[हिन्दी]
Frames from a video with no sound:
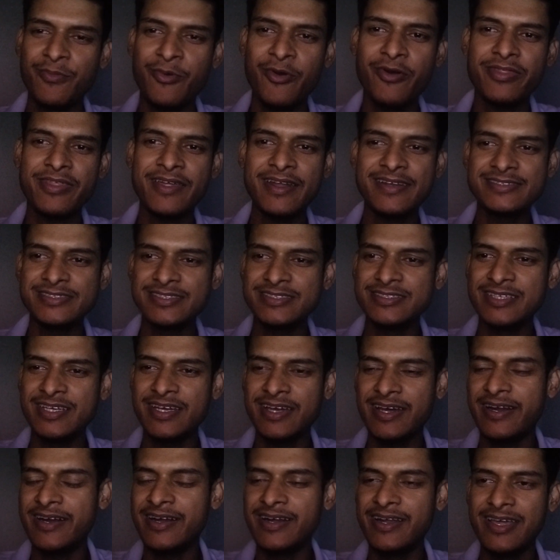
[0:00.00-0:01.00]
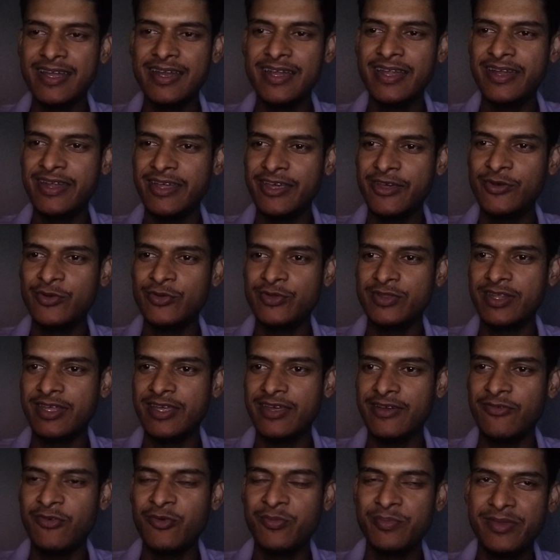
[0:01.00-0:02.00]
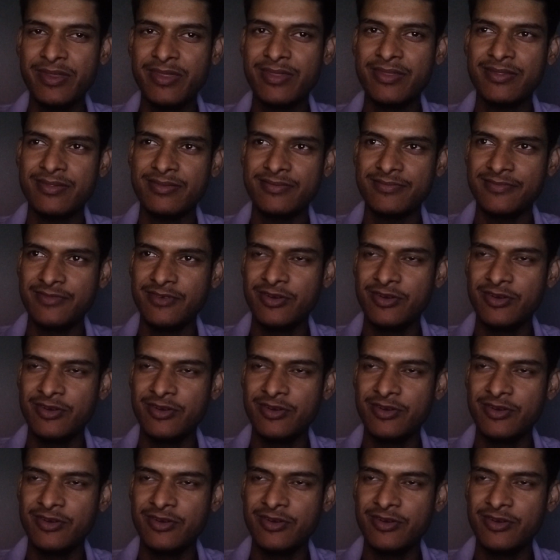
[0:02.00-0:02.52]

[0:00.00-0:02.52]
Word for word: तो बहुत सारी चीज़ें हर डेली नहीं होती है वो मिस